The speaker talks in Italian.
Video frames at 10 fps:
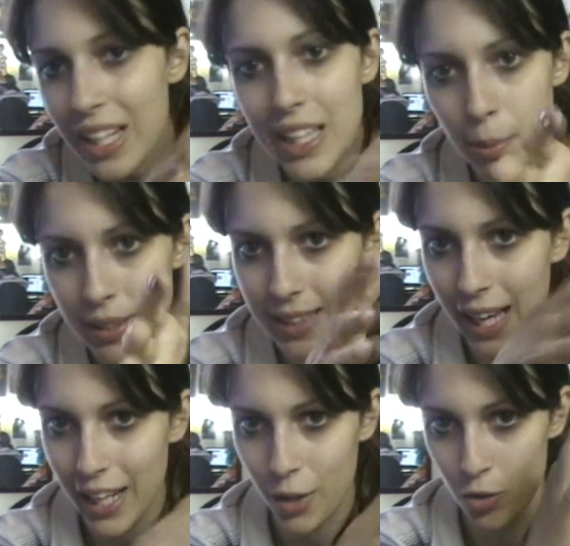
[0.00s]

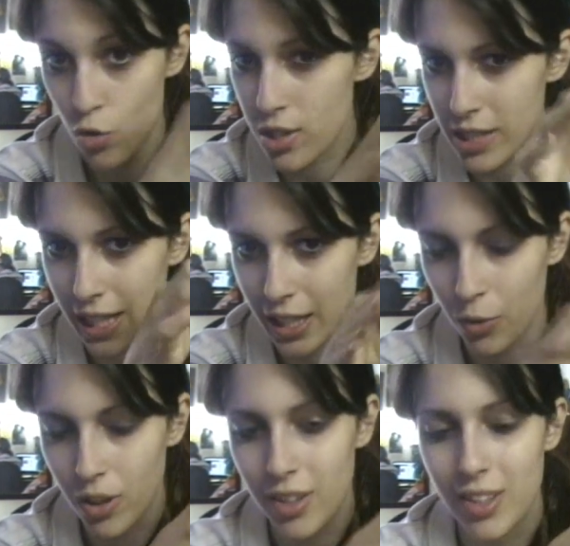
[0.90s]
ripassare ecco aggiustare
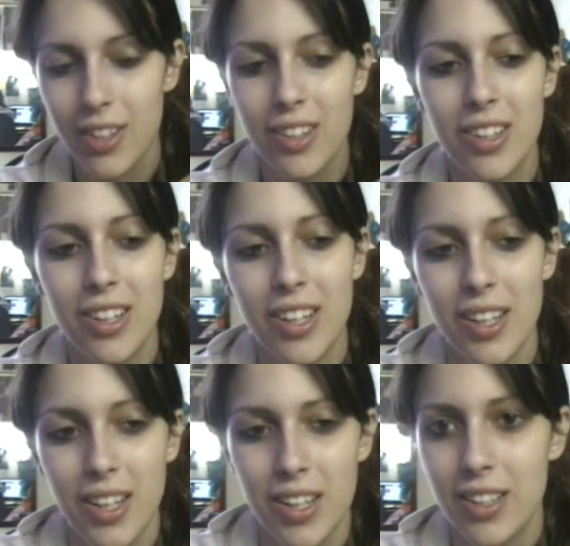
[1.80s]
quel, uh,
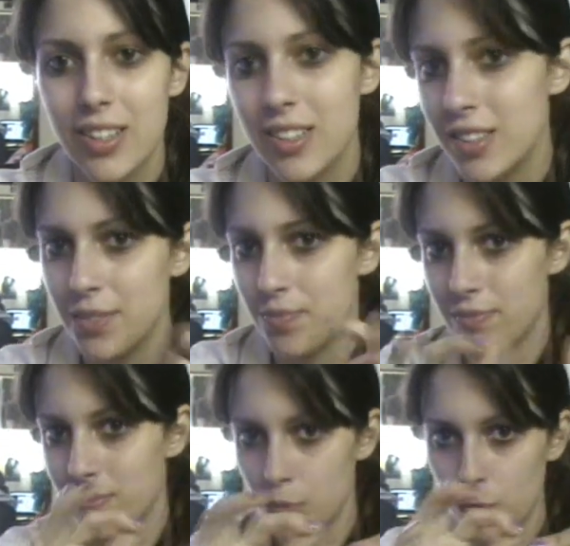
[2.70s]

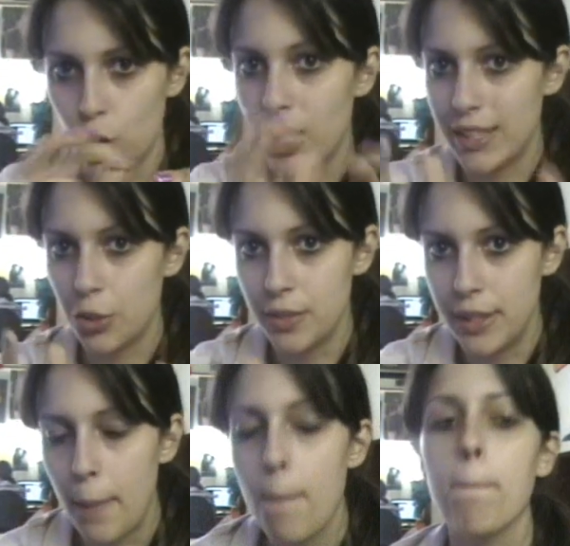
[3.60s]
ciò che si
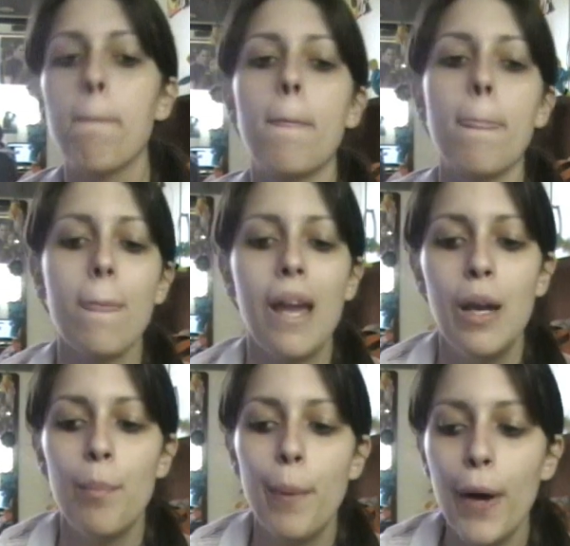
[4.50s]
rovina
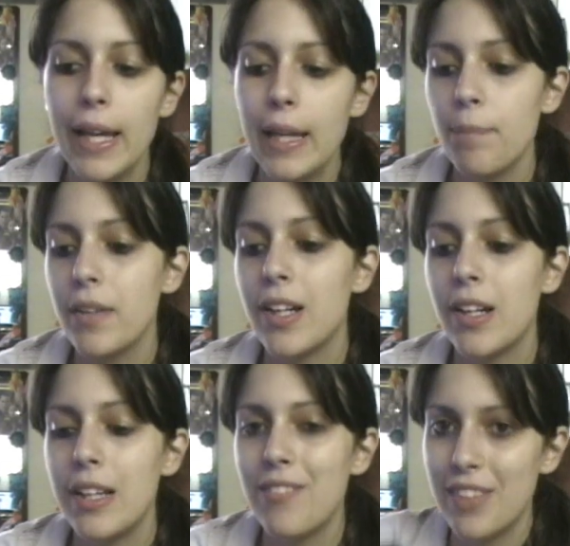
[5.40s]
poi
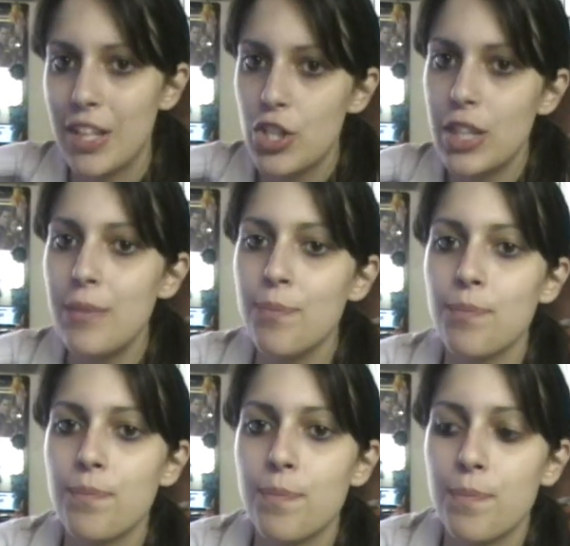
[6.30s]
uh, invece
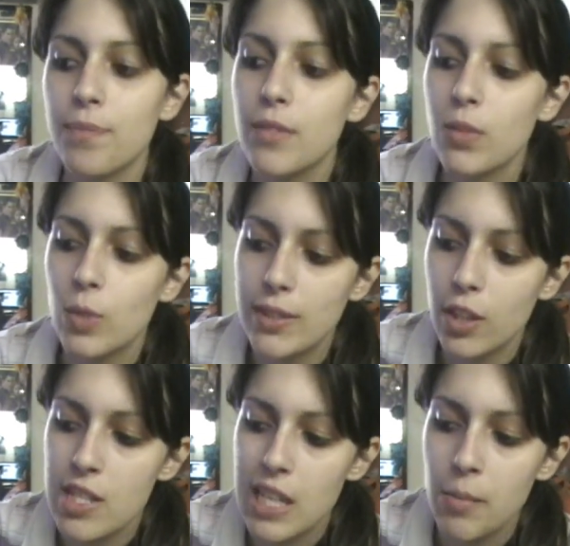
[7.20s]
mm, un'altra
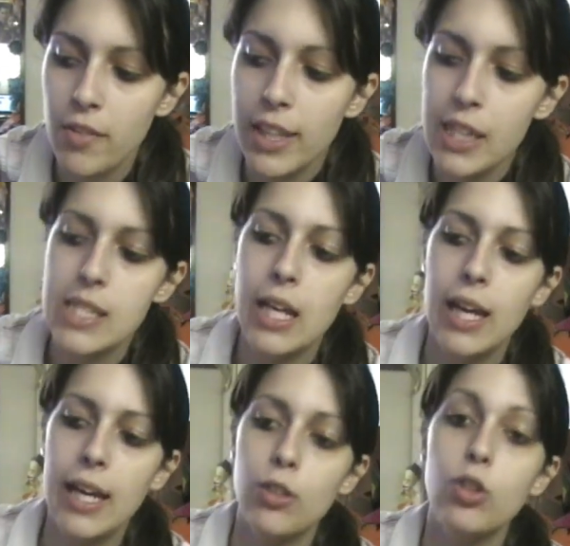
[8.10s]
cosa che mi viene chiesta
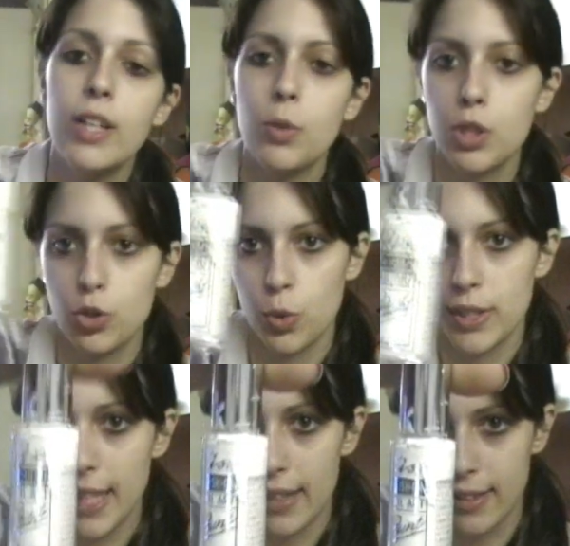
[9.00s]
è dove acquisto
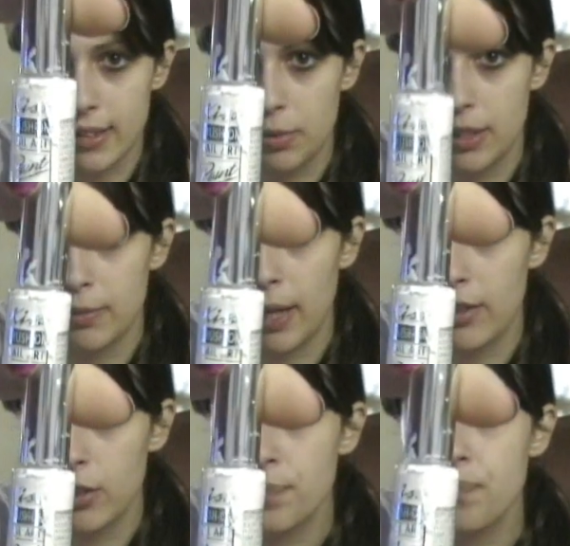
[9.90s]
questi altri tipi di
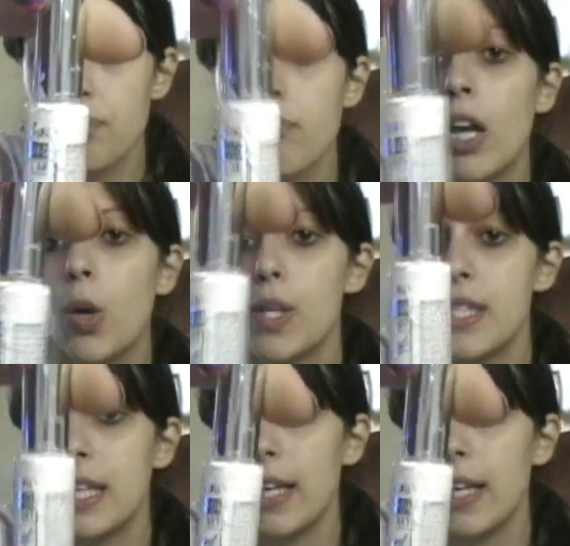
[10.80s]
smalto questi